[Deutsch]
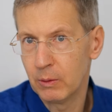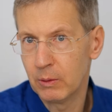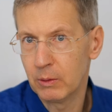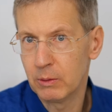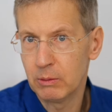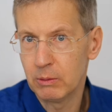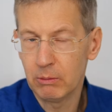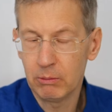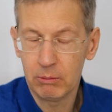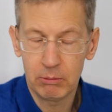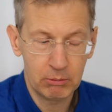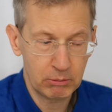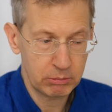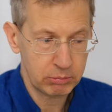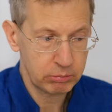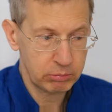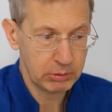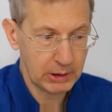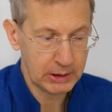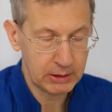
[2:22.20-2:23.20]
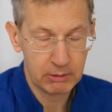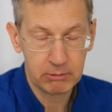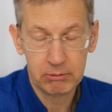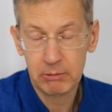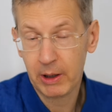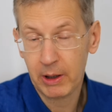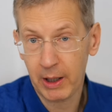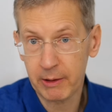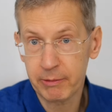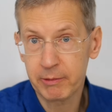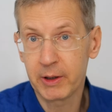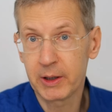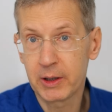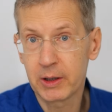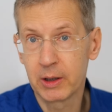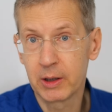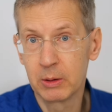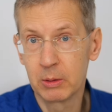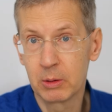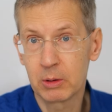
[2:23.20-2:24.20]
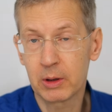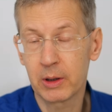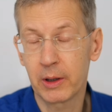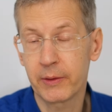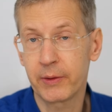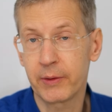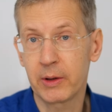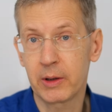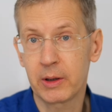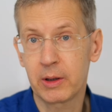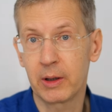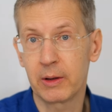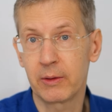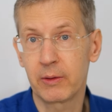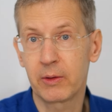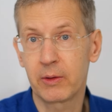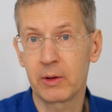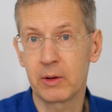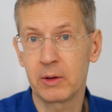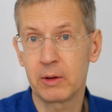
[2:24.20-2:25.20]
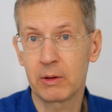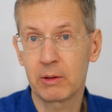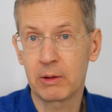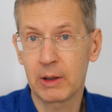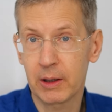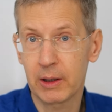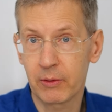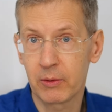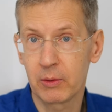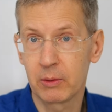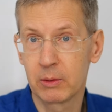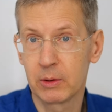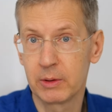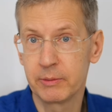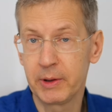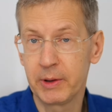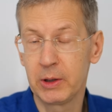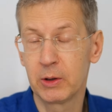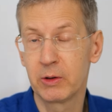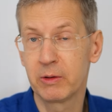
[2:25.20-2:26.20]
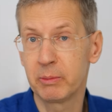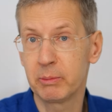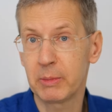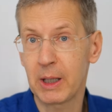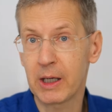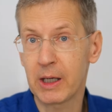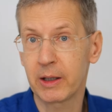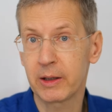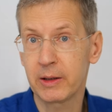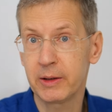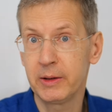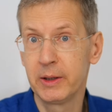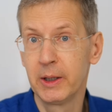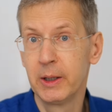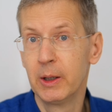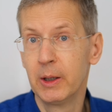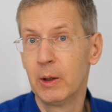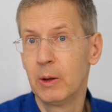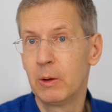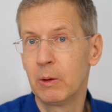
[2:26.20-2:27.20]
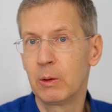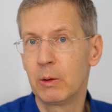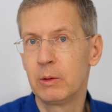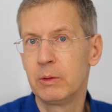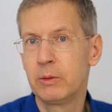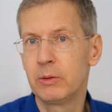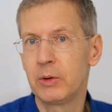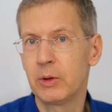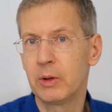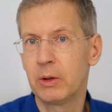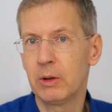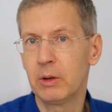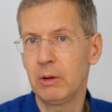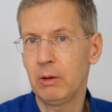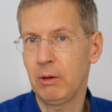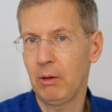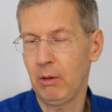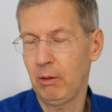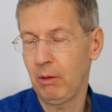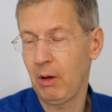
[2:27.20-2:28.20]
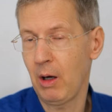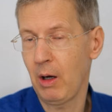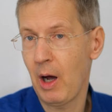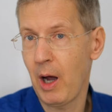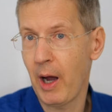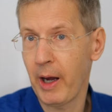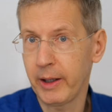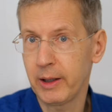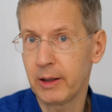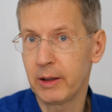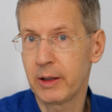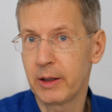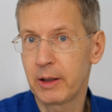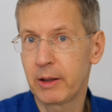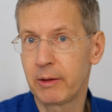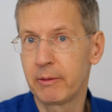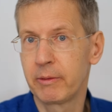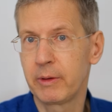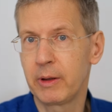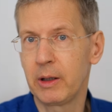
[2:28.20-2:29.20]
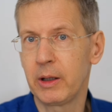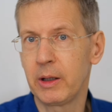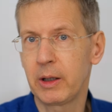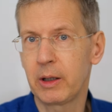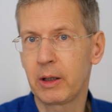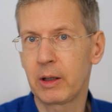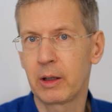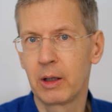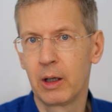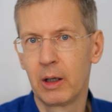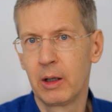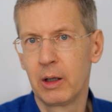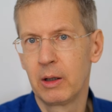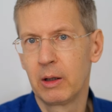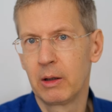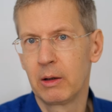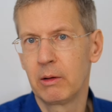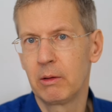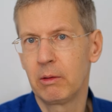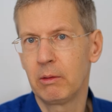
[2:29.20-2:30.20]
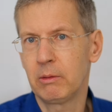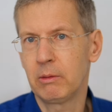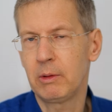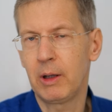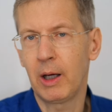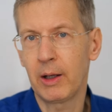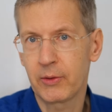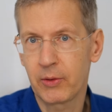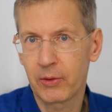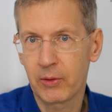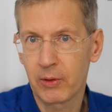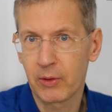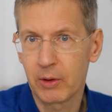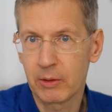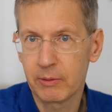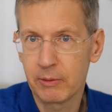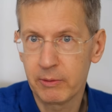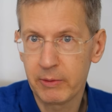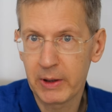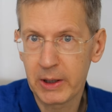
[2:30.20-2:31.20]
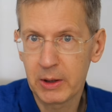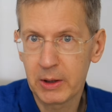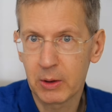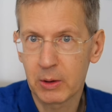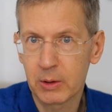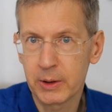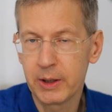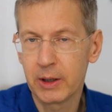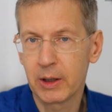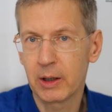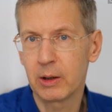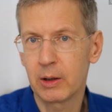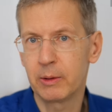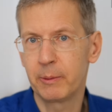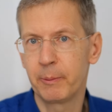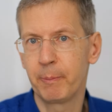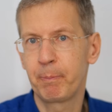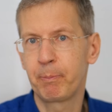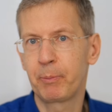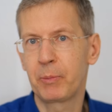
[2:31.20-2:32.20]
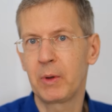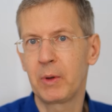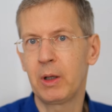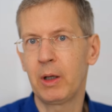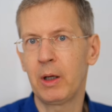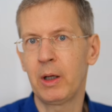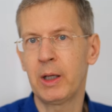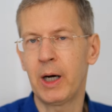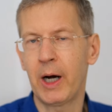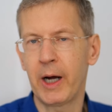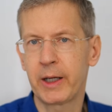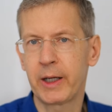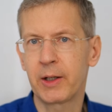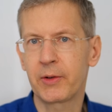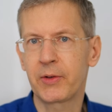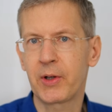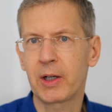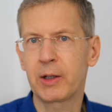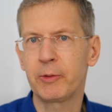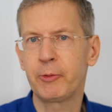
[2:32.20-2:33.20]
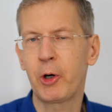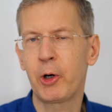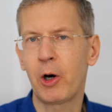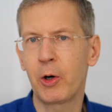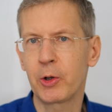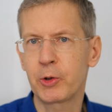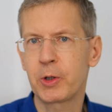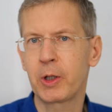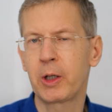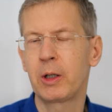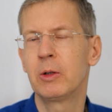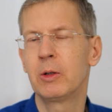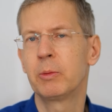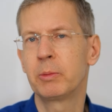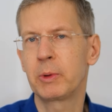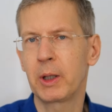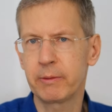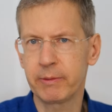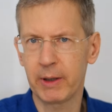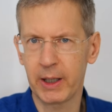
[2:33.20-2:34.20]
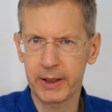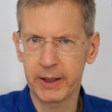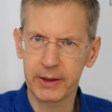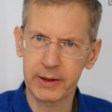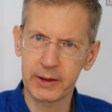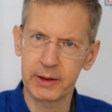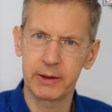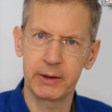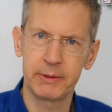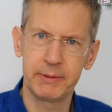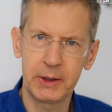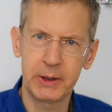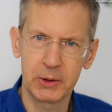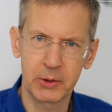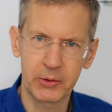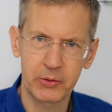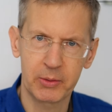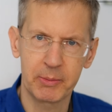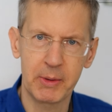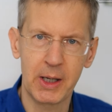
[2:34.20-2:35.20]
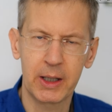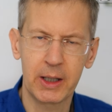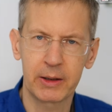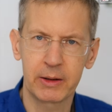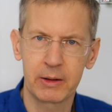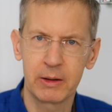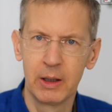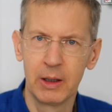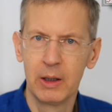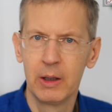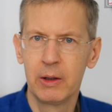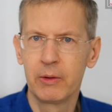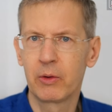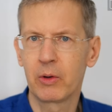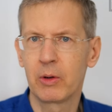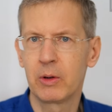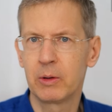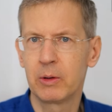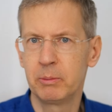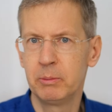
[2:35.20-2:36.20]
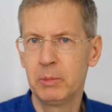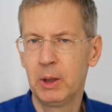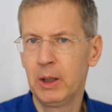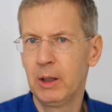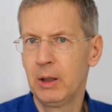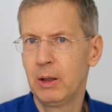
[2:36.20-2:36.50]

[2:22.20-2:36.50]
ähm, kräftig genug, dass ich jetzt äh, dazu ein Video mache und äh, eigentlich will ich das Video hier in eigener Sache vorausschicken, um dann weitere Videos zu machen zu,